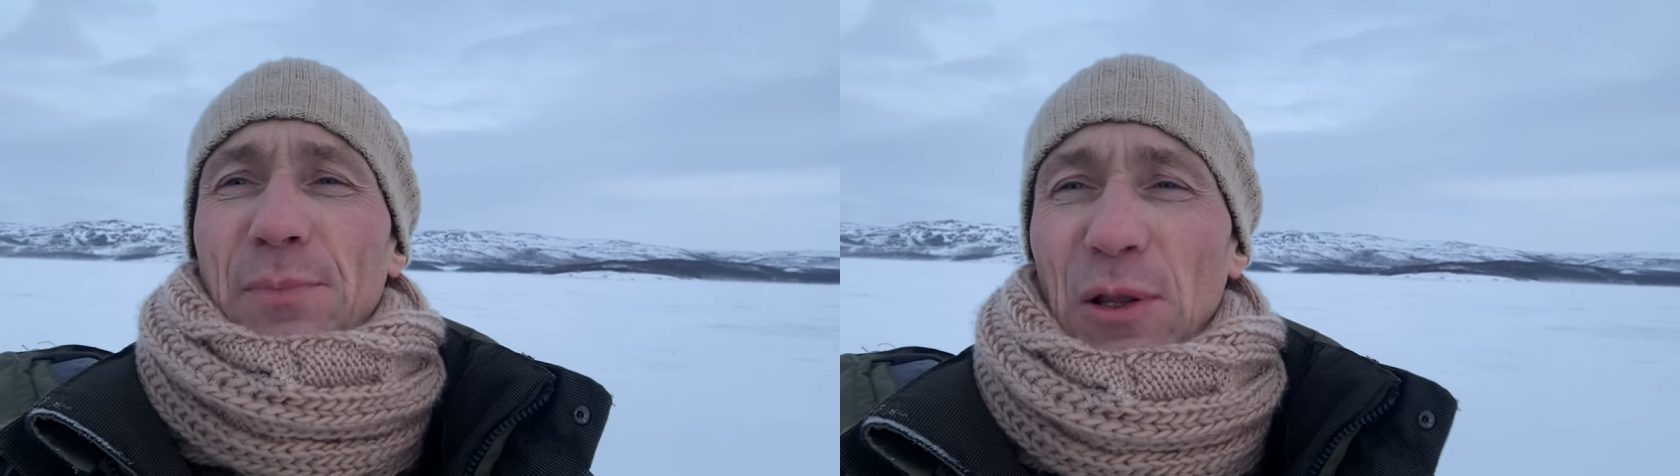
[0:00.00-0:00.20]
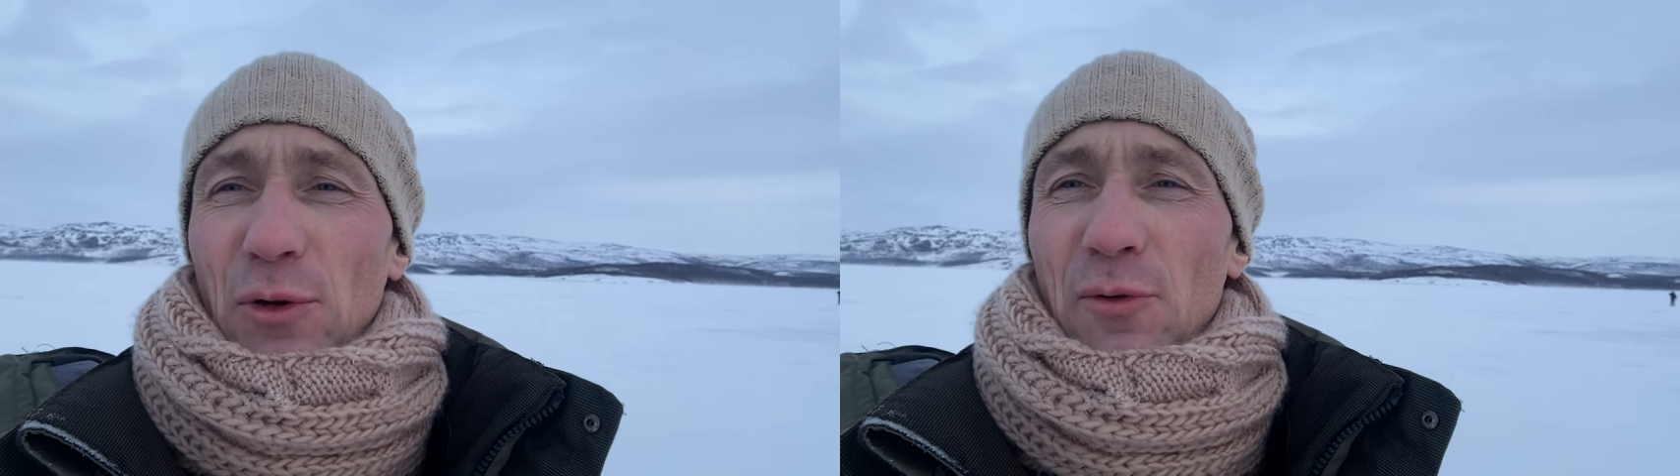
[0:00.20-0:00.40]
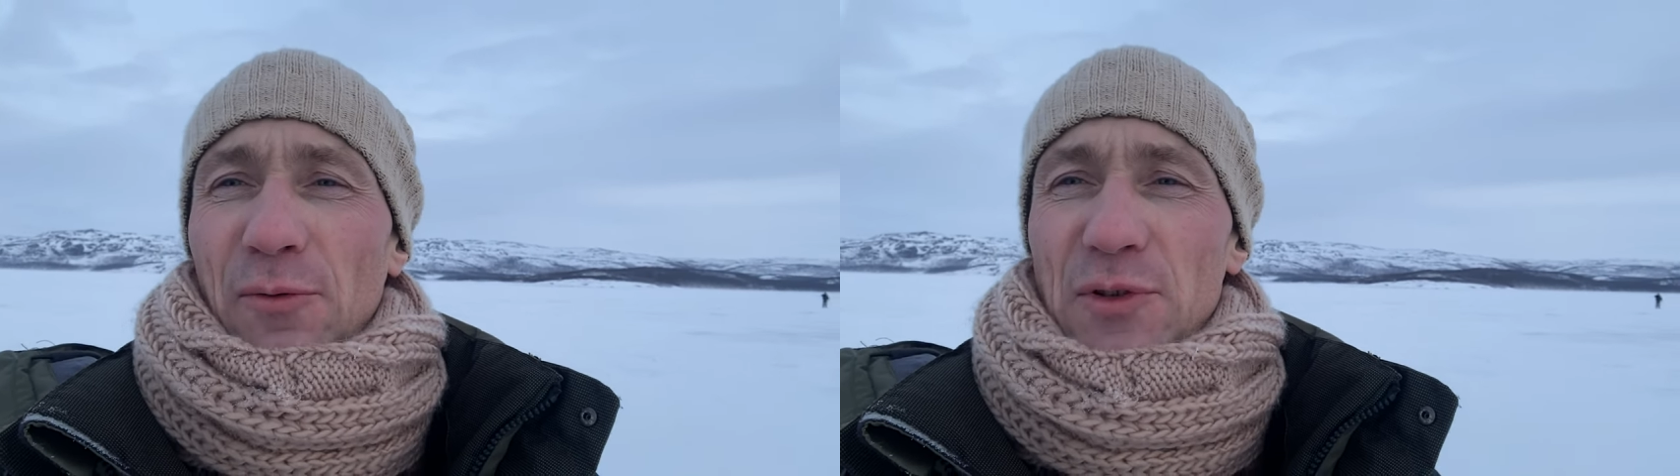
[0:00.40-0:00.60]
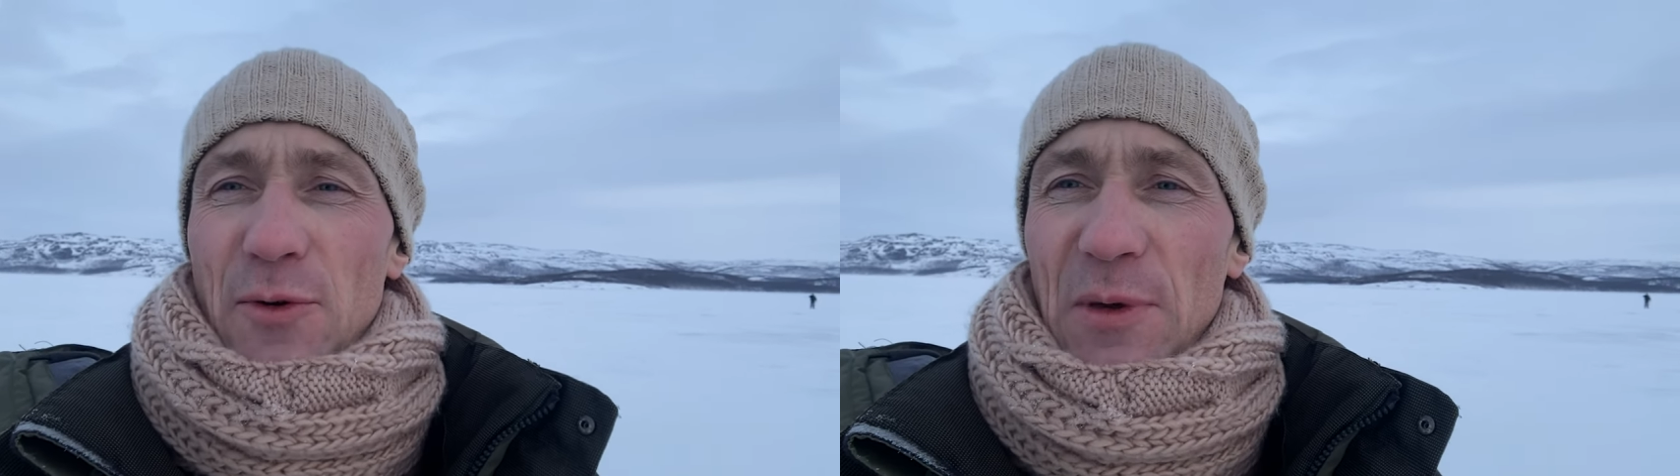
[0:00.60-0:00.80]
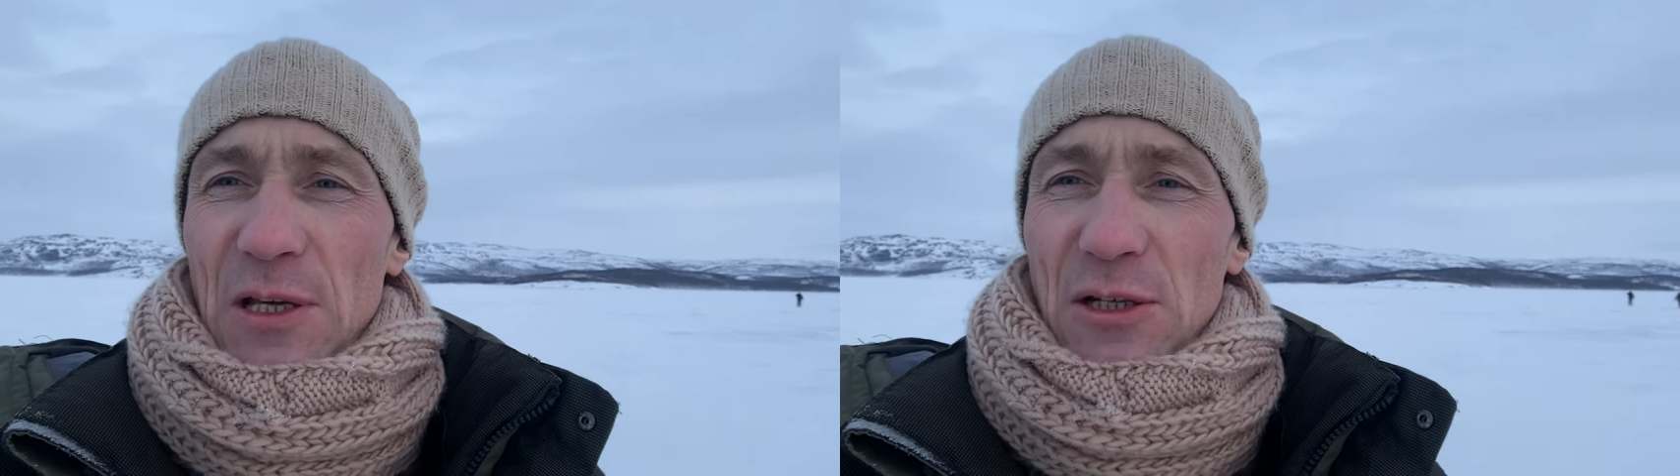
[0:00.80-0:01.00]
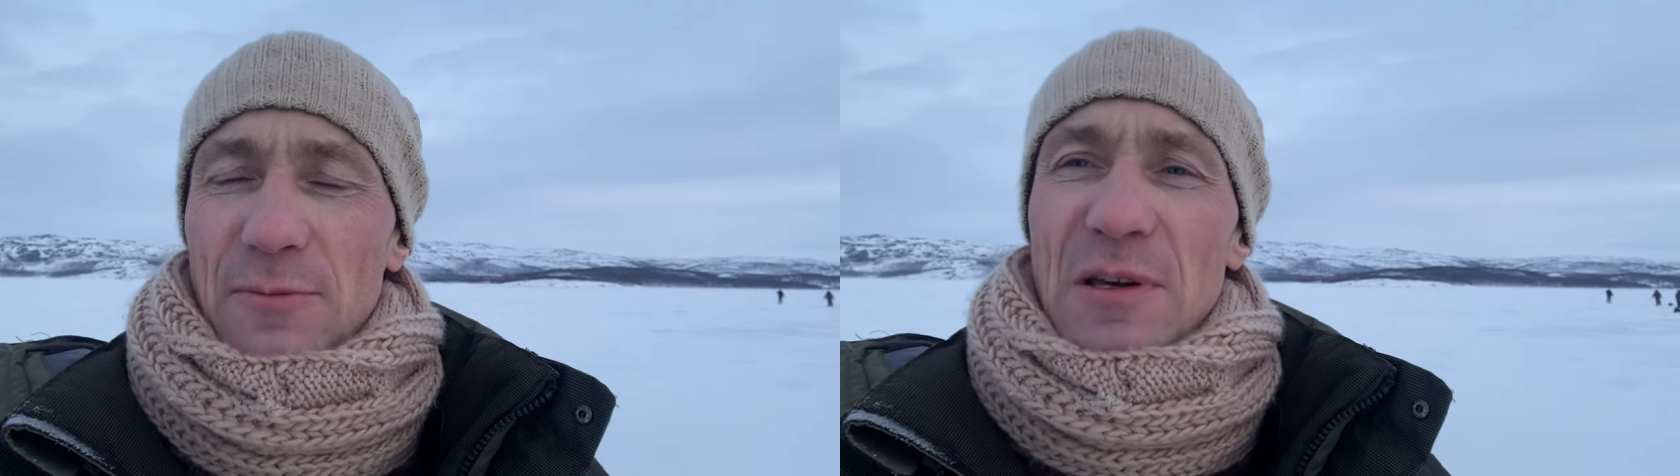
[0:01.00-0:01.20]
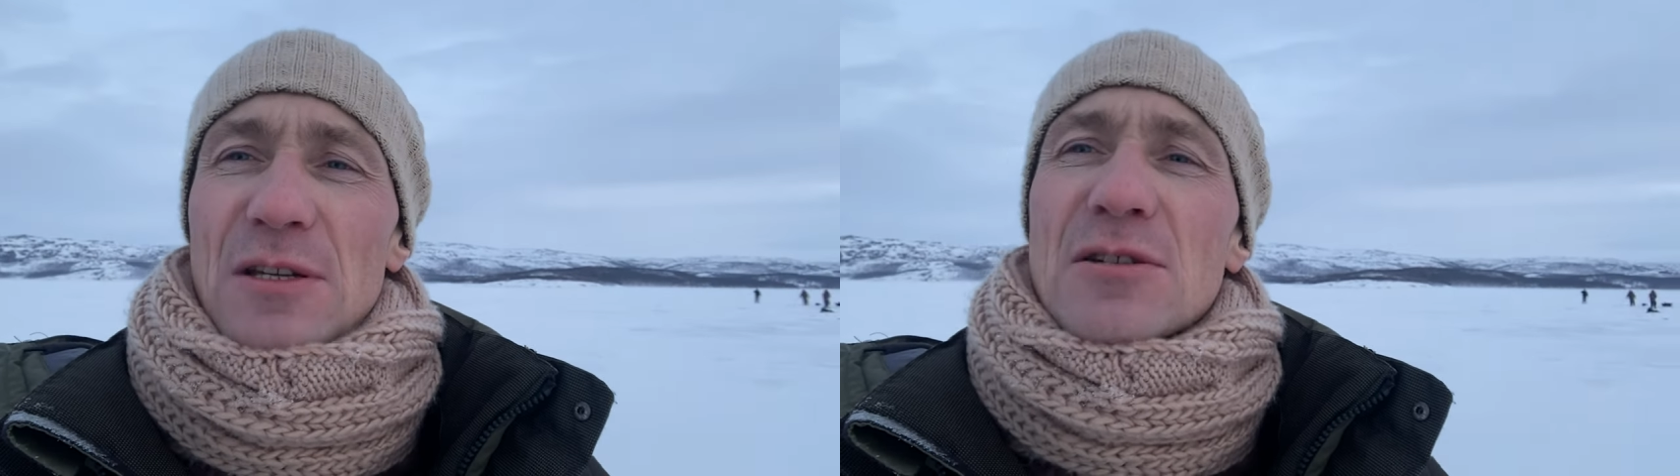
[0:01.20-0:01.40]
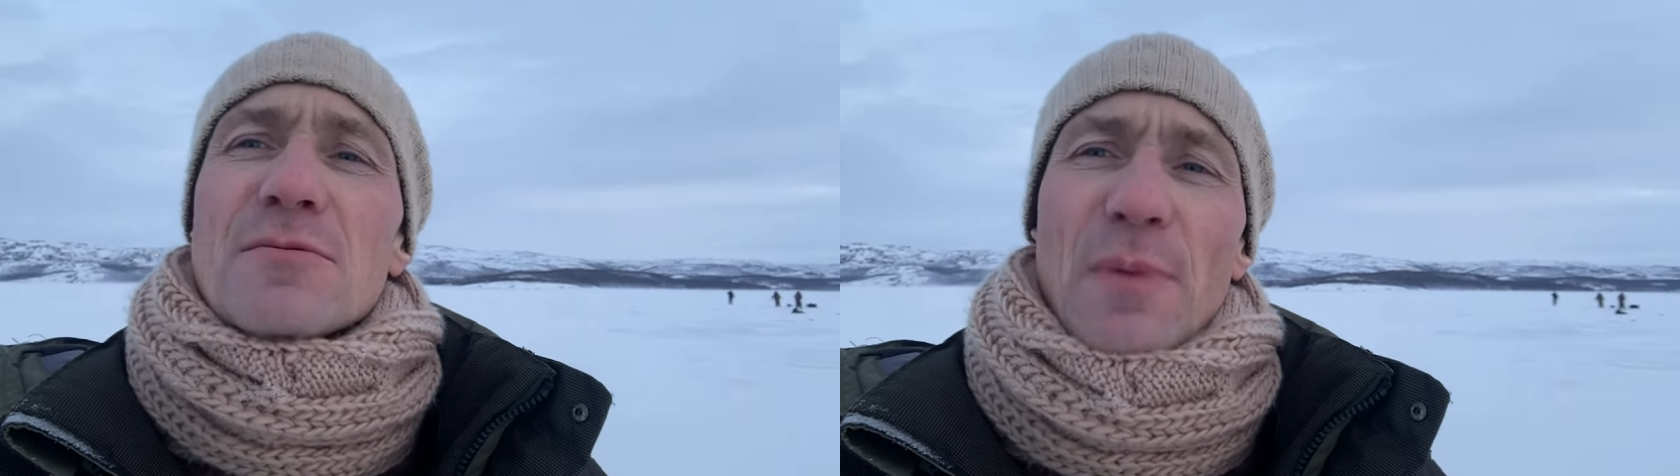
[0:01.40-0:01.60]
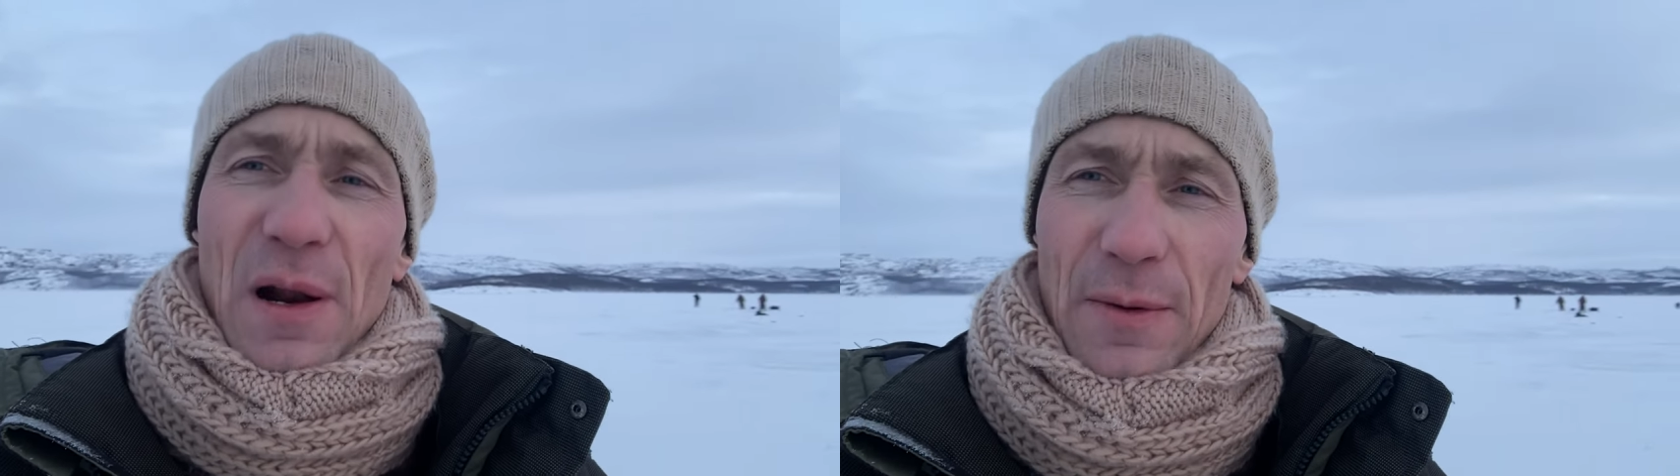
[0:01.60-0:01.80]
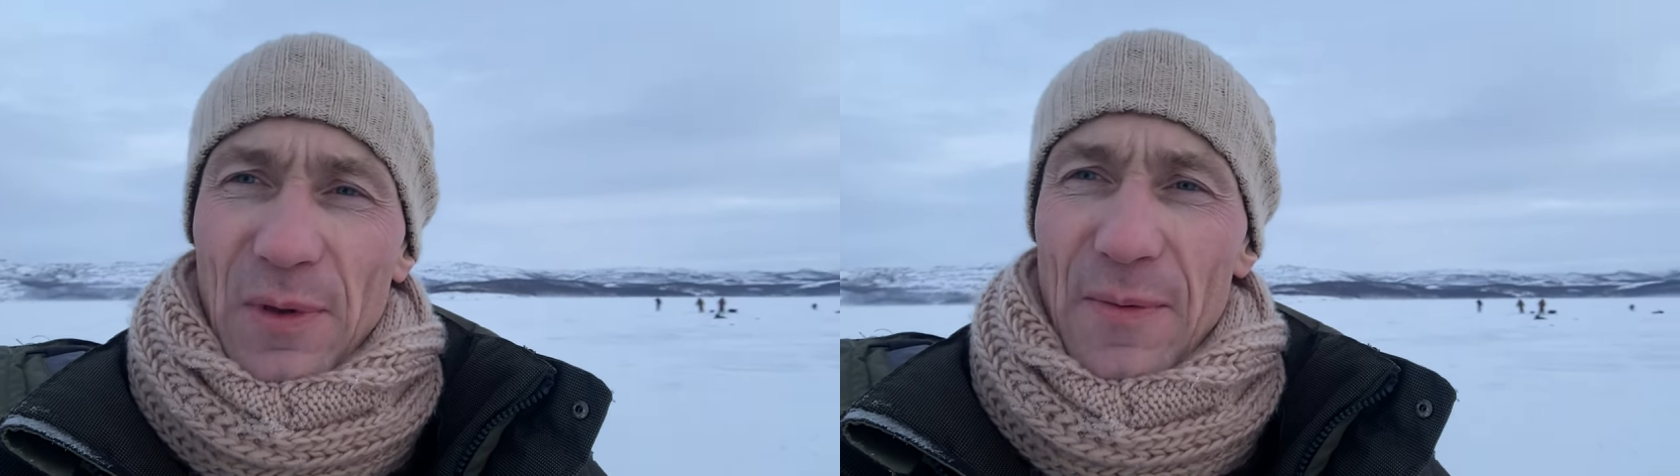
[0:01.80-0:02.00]
потом все меньше и меньше,
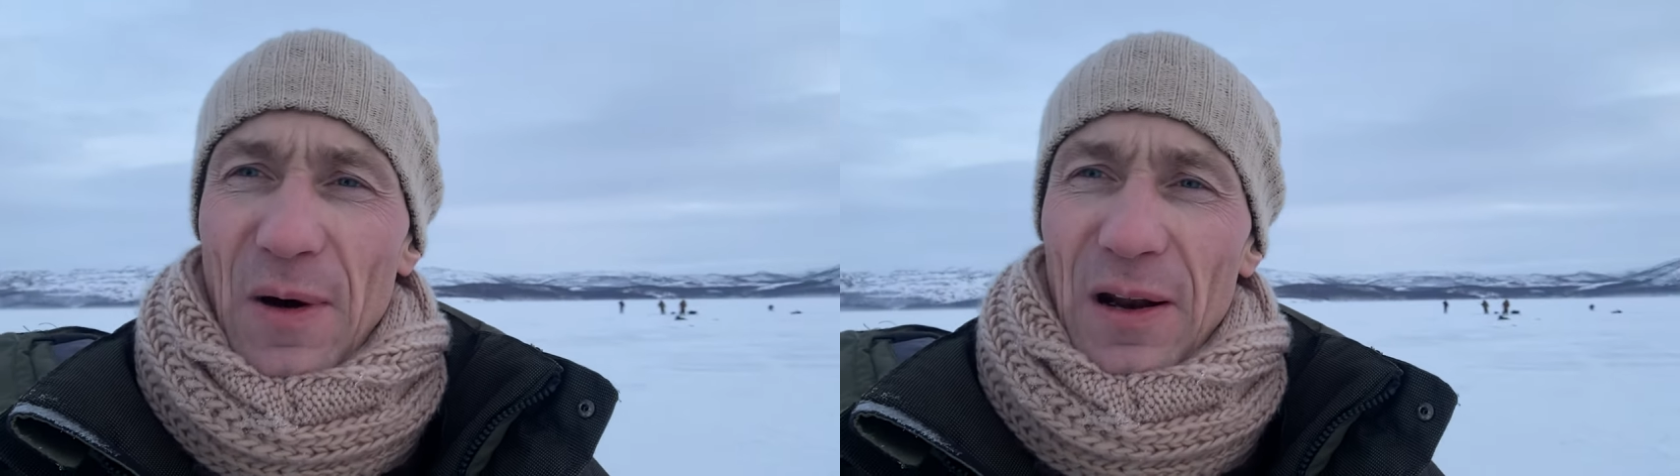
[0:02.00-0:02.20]
по рыбке, по